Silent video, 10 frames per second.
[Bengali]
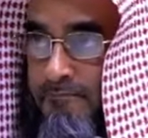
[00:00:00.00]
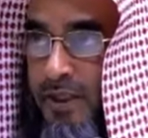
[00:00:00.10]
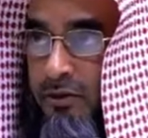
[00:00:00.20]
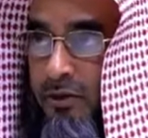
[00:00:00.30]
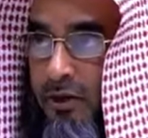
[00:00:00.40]

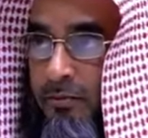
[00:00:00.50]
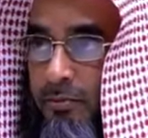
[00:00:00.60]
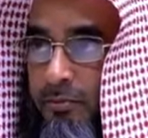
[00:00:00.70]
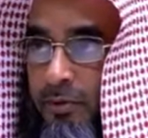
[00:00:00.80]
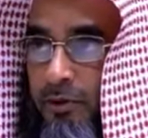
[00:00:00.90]
বেতরে
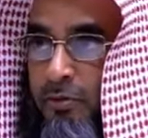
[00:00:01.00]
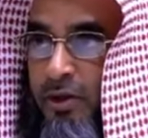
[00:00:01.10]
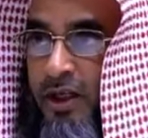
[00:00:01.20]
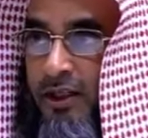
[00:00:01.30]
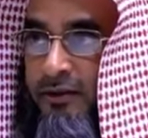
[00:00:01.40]
প্রথম
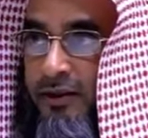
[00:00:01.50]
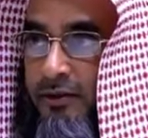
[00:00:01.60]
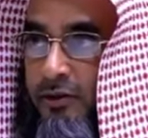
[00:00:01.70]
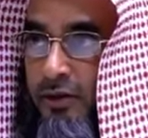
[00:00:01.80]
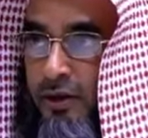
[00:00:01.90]
রাকাতে
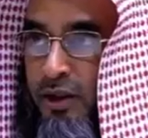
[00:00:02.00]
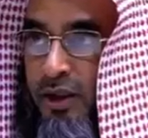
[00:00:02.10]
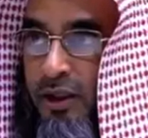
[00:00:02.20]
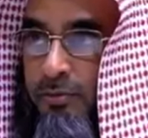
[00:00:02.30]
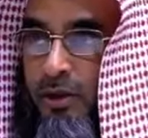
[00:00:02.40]
যদি তিন
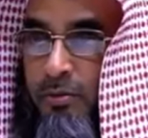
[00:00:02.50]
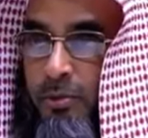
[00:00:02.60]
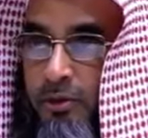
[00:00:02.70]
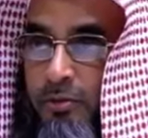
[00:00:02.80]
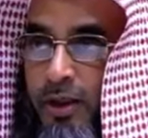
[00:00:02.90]
রাকাত পড়েন
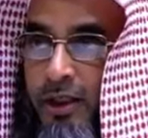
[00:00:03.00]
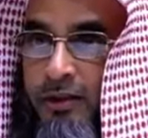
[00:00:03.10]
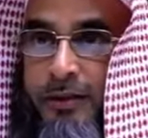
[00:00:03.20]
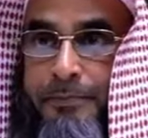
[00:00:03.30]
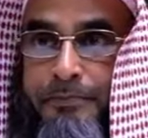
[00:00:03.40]
প্রথম
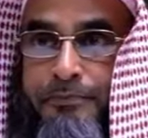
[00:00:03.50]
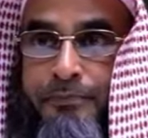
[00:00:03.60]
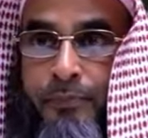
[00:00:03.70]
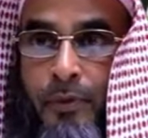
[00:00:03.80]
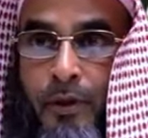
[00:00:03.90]
রাকাতে
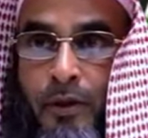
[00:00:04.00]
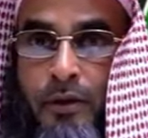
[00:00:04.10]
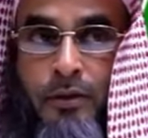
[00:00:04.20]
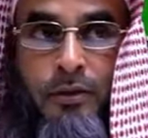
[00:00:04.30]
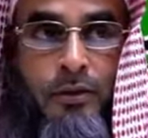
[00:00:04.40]

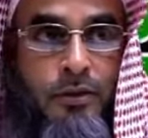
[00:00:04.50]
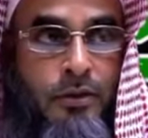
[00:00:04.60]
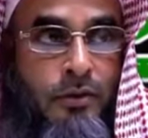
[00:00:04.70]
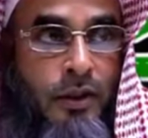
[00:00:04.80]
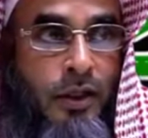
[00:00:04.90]

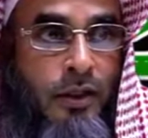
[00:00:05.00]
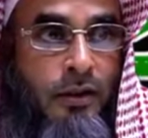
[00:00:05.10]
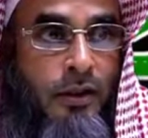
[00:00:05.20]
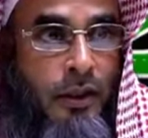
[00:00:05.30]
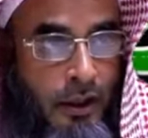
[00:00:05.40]
সুরায়
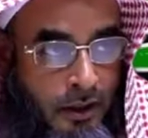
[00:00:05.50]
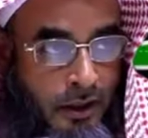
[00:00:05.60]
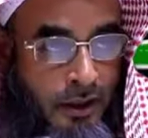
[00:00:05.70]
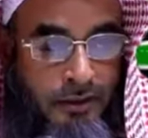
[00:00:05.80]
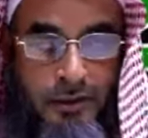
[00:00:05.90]

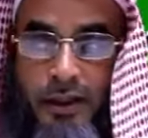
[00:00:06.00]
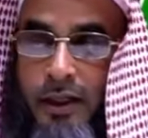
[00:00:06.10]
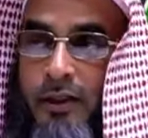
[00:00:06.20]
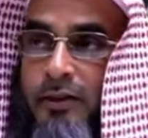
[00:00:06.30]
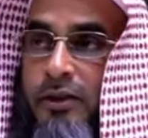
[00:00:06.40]
আলা
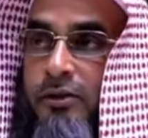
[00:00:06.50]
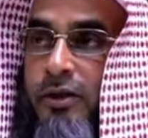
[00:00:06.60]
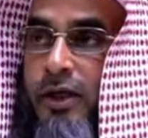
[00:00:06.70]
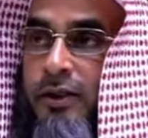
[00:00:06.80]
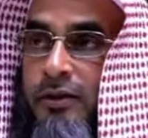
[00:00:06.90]
আর
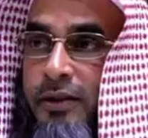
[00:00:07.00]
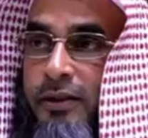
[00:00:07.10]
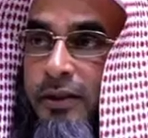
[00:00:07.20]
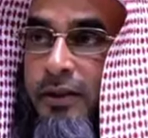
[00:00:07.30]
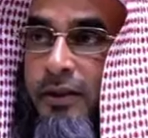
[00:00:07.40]
দ্বিতীয় রাকাতে
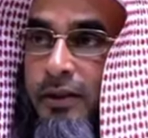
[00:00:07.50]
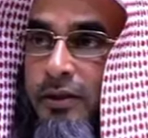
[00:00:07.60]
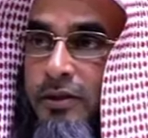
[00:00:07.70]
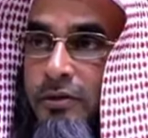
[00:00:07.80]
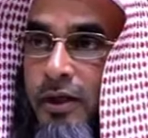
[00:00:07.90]

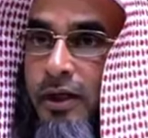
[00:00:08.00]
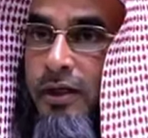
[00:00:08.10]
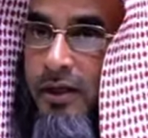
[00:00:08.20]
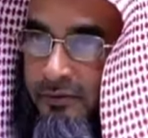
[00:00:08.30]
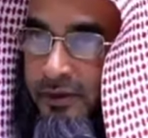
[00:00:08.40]
সুরায়
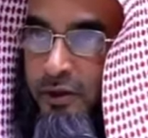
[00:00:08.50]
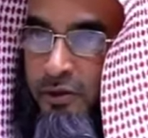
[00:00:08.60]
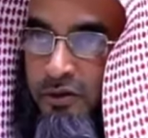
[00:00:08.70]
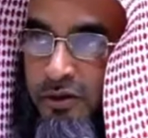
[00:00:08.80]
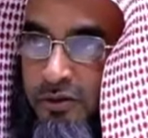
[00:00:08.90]

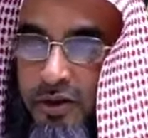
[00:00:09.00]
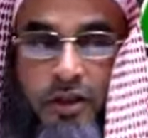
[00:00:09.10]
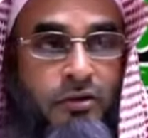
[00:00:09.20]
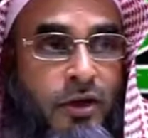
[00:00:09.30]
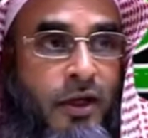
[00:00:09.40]
কাফেরুন
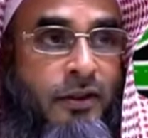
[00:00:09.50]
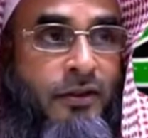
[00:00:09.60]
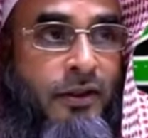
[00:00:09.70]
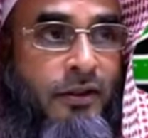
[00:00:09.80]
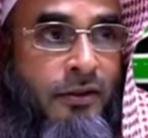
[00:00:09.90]
তৃতীয় রাকাতে